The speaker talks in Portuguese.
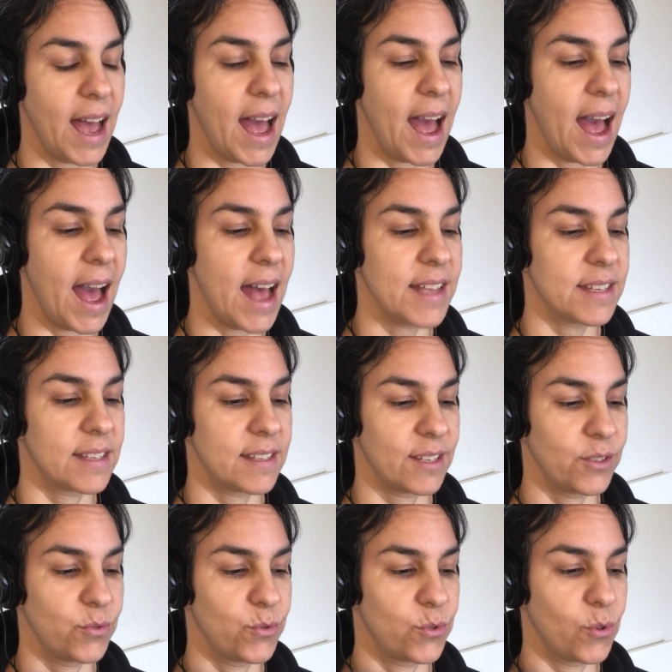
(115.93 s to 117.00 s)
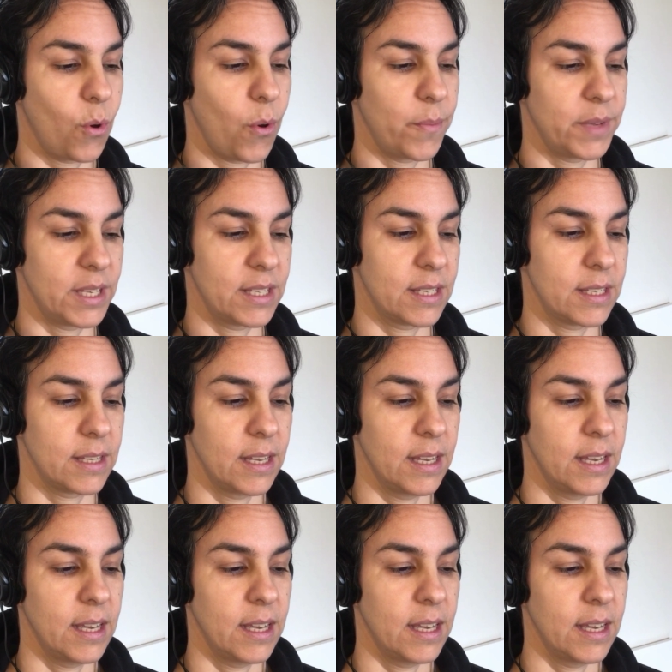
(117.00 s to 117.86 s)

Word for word: a raça dos homens,